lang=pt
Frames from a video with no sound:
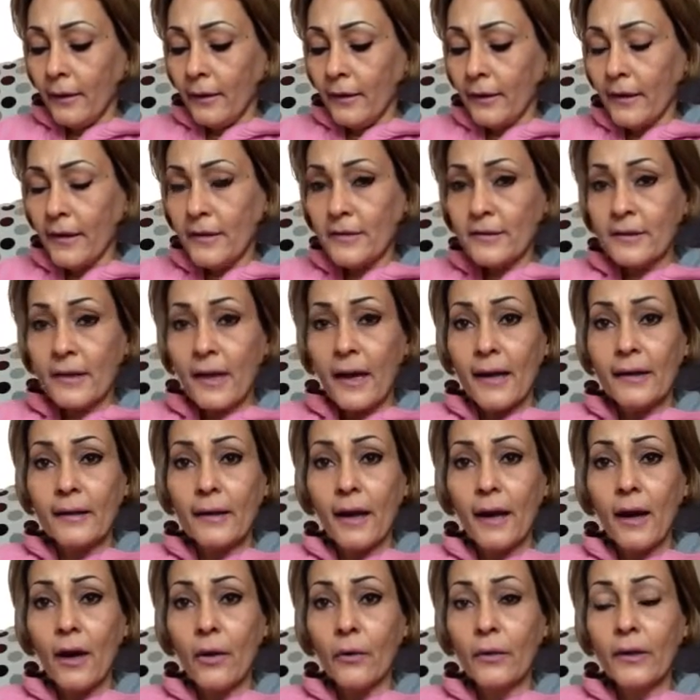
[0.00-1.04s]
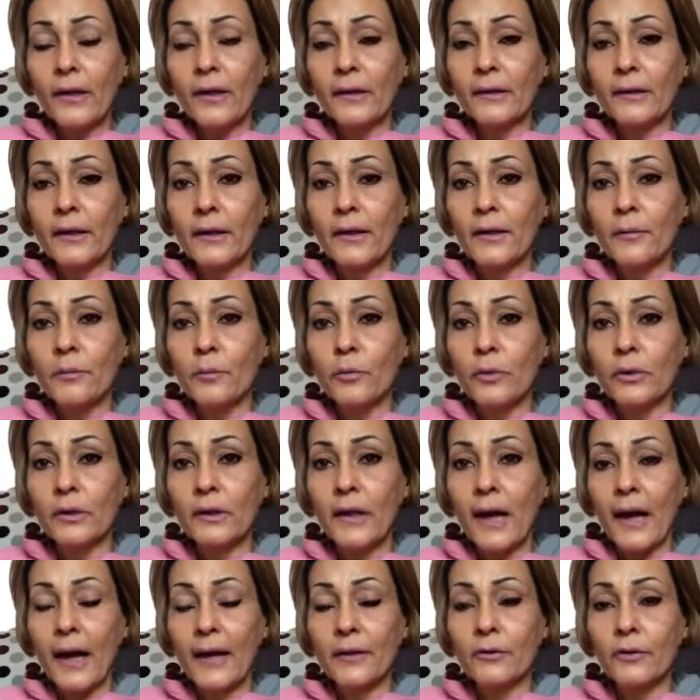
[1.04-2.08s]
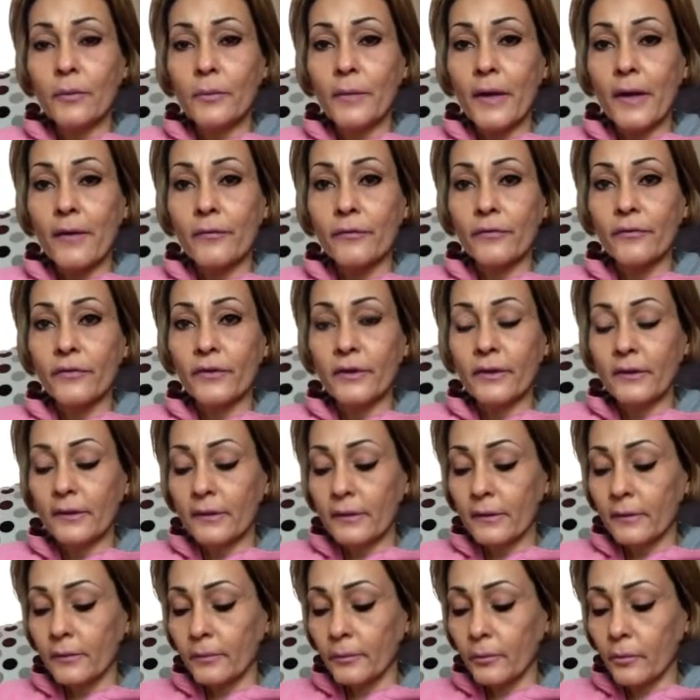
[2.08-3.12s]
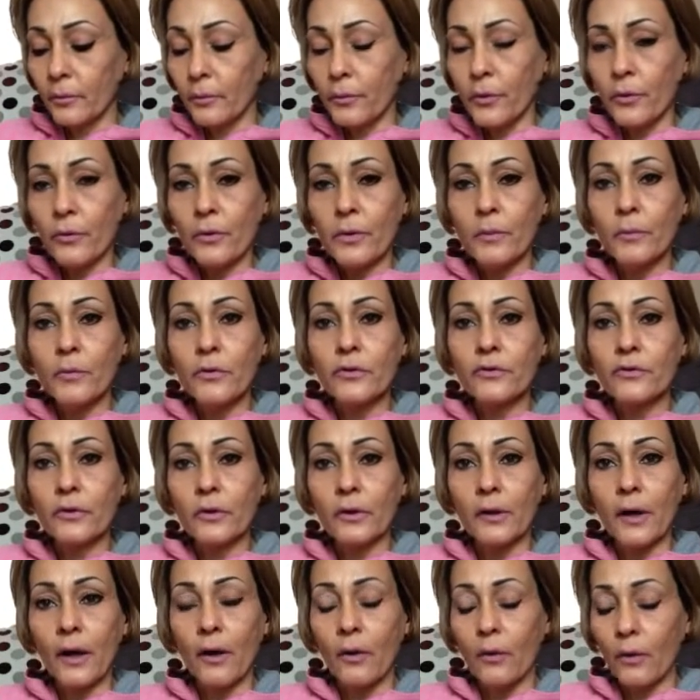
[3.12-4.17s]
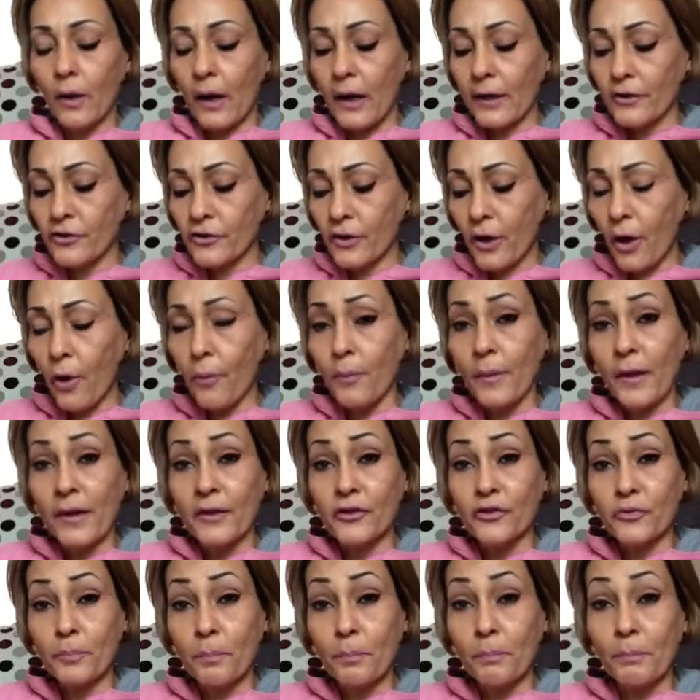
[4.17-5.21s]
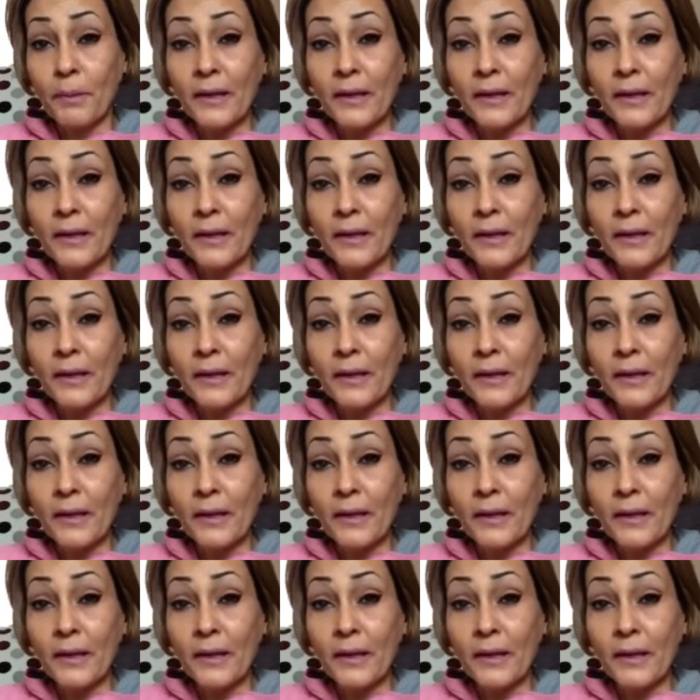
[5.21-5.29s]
E esse canal, ele tem mudado a minha vida, o meu emocional radicalmente,